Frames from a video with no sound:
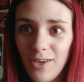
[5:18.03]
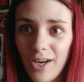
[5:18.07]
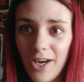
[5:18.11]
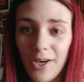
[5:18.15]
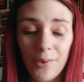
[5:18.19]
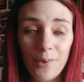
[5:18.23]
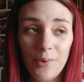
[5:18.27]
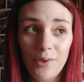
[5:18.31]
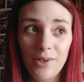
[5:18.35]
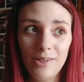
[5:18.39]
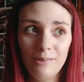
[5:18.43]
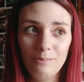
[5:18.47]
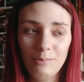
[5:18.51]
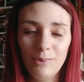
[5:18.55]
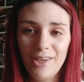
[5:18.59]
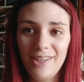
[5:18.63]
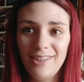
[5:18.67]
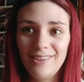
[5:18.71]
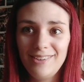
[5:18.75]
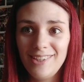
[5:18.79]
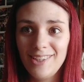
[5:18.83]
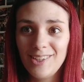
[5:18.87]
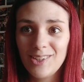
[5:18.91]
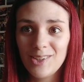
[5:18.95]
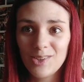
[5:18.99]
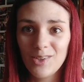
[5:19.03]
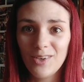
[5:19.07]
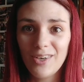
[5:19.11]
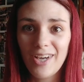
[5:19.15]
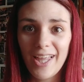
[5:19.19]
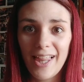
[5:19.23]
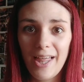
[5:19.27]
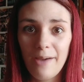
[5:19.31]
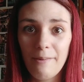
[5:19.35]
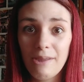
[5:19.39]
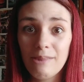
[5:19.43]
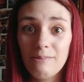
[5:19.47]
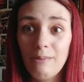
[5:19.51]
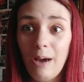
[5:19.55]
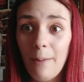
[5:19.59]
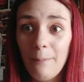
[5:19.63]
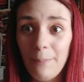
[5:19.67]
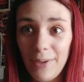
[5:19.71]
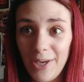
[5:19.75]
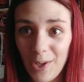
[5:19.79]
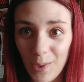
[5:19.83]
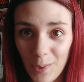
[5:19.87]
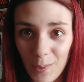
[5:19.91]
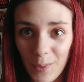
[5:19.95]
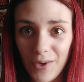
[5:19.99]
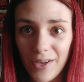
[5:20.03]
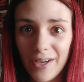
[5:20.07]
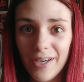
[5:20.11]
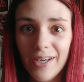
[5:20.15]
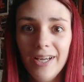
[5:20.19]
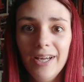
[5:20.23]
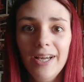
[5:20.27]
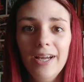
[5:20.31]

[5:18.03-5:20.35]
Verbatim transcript: el algoritmo de TikTok, cada vez va peor.